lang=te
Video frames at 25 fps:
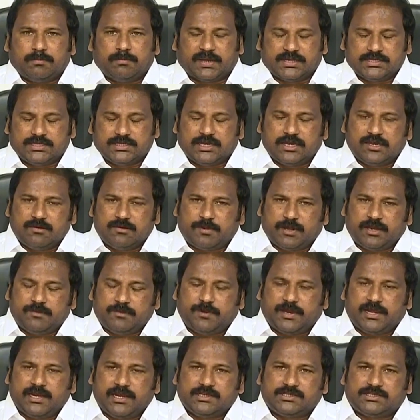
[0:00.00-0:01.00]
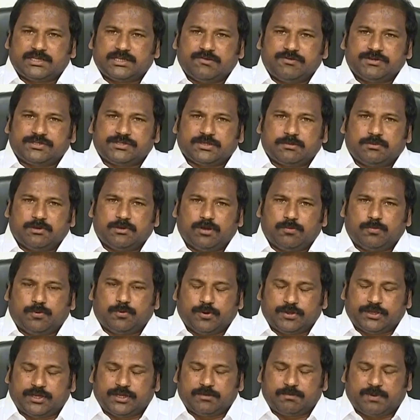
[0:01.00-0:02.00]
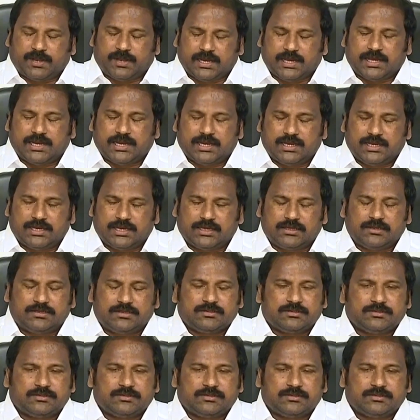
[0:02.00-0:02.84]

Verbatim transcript: ప్రజలను పరిపాలించే విషయంలో పోటీ పడాలన్నా